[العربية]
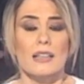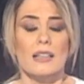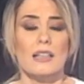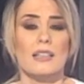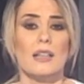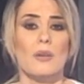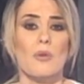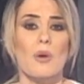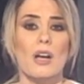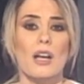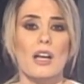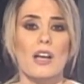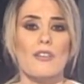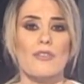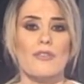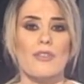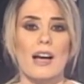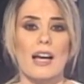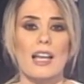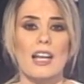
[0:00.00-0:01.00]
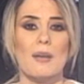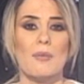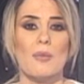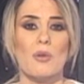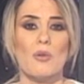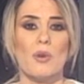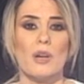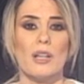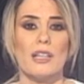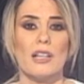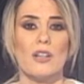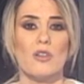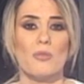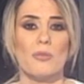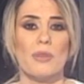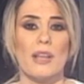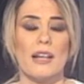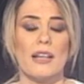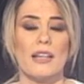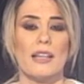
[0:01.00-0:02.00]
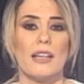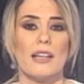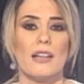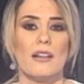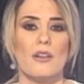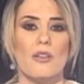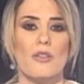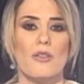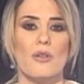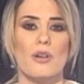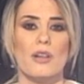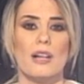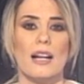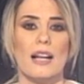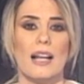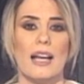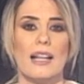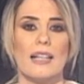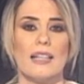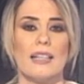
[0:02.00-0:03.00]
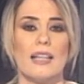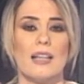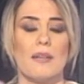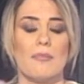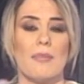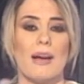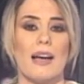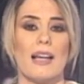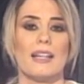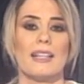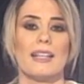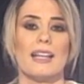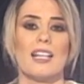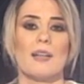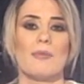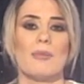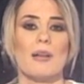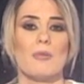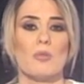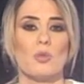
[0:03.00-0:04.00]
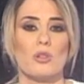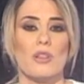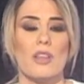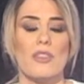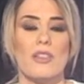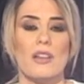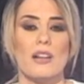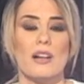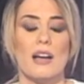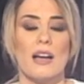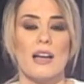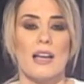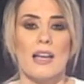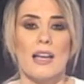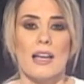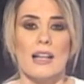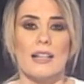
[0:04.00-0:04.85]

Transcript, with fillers: تتوقف على موعد اللبنانيين ظهر الغد مع الكلمة المنتظرة